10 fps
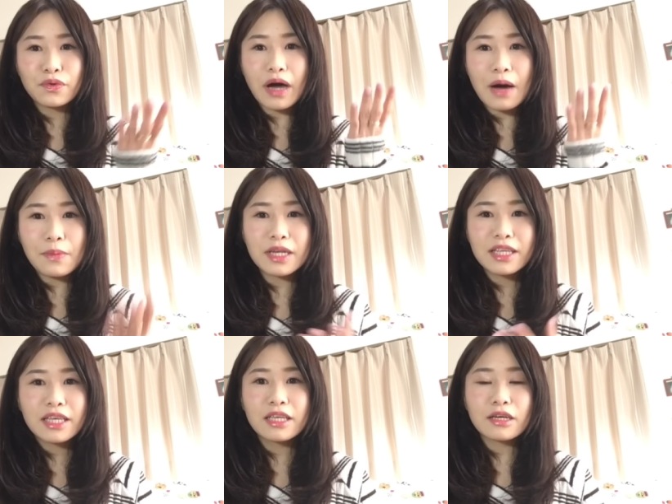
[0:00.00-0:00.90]
とかあんまり
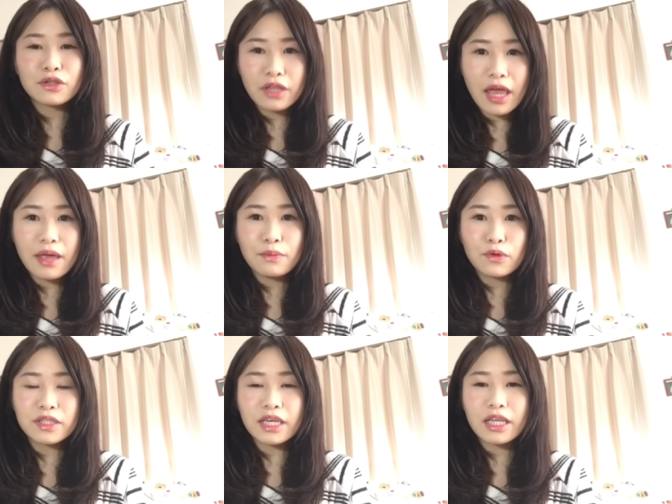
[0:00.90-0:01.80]
できなくて申
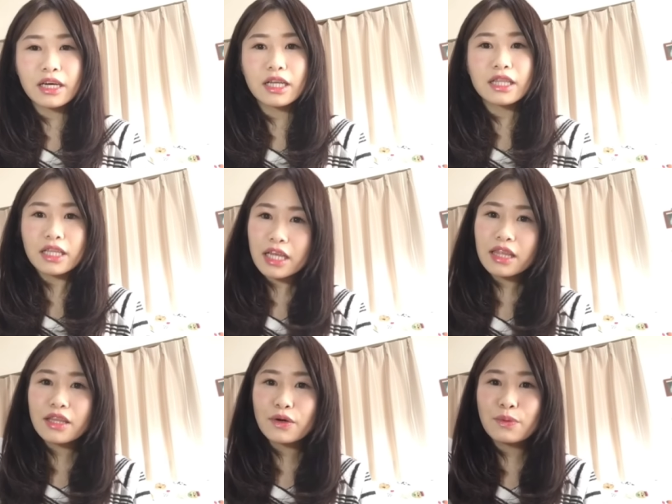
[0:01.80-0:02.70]
し訳なかったなっ
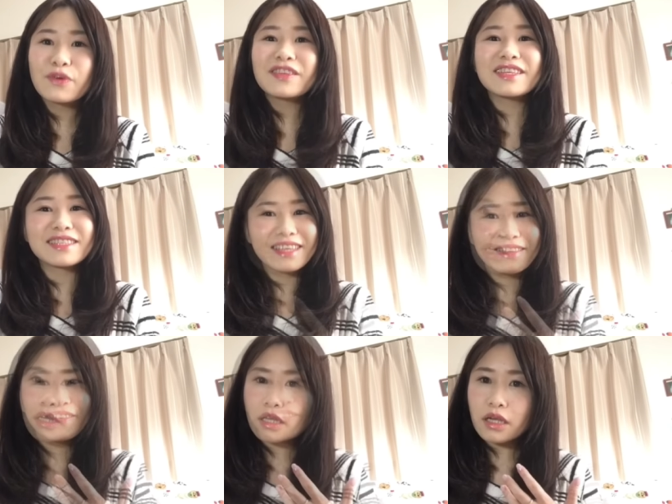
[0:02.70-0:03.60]
て思うんですけ
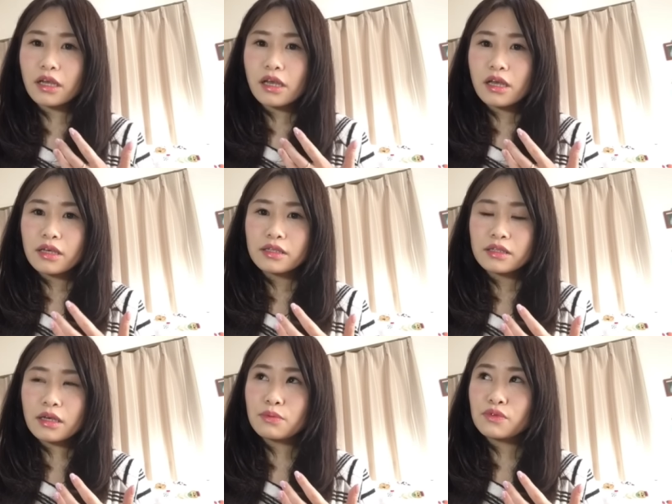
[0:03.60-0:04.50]
ど
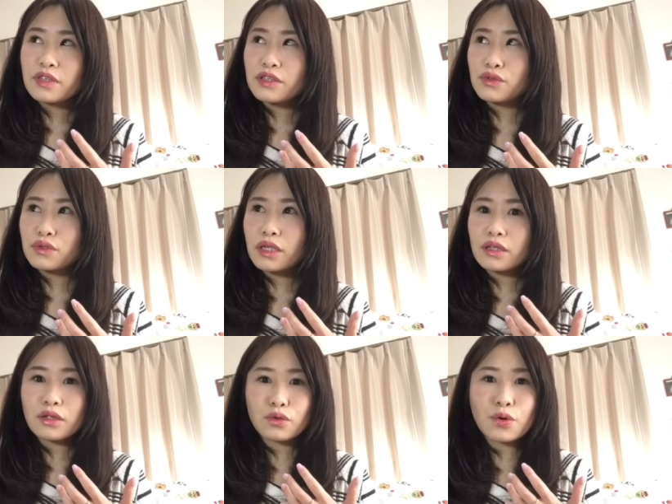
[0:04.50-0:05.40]
多分先週だっ
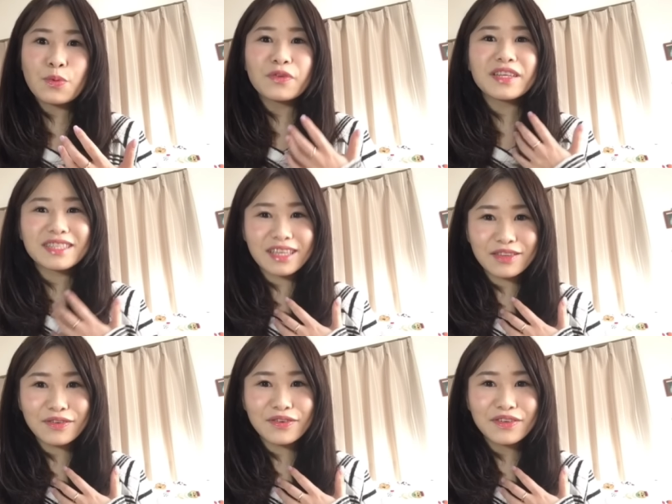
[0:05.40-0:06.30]
たと思うんですけ
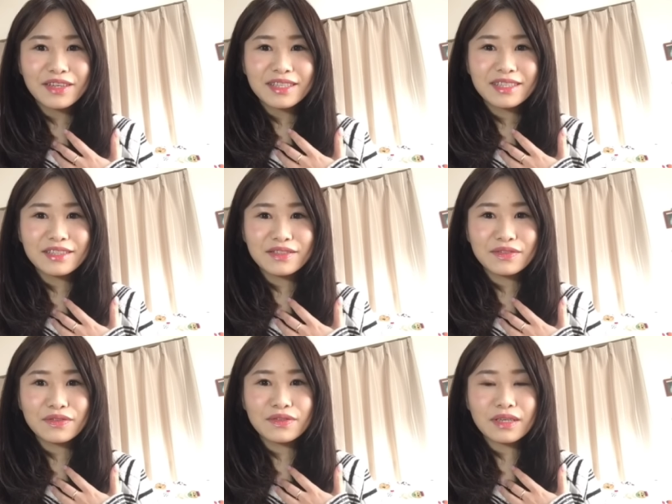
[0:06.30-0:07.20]
ど先週
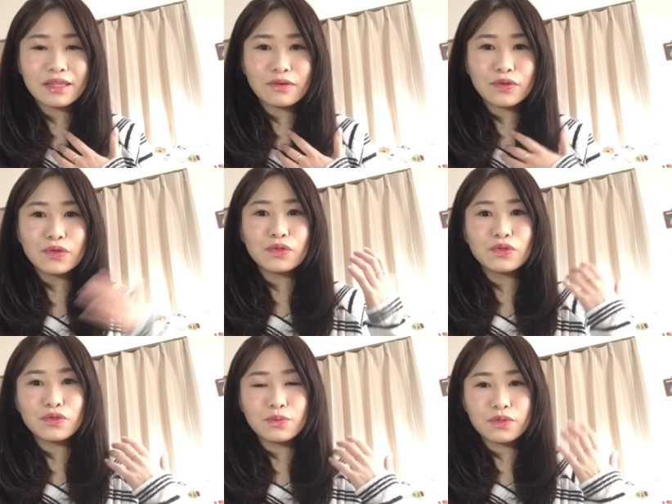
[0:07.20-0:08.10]
あの
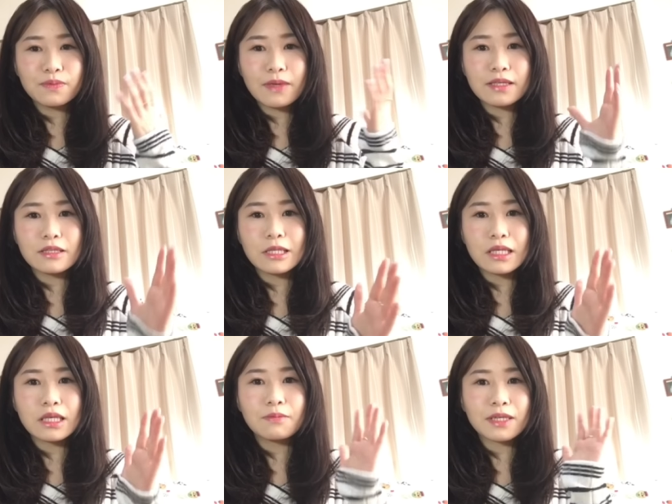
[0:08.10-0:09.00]
YouTube スペースに
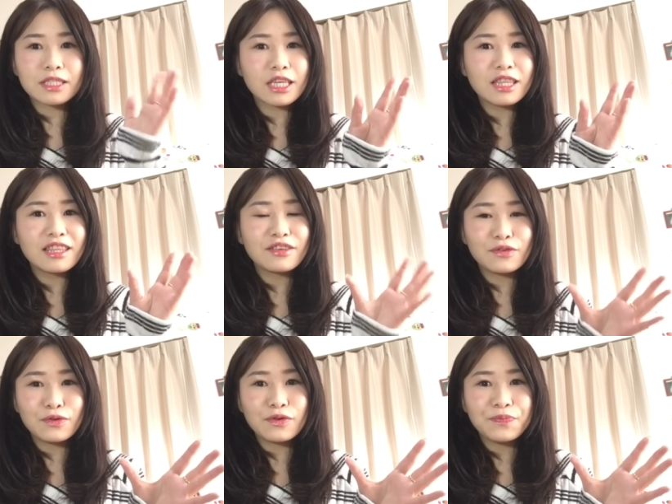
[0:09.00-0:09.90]
行きましたって
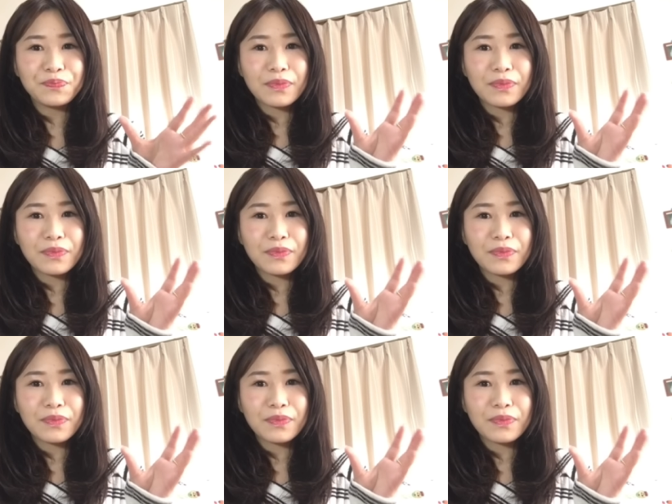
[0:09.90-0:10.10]
いう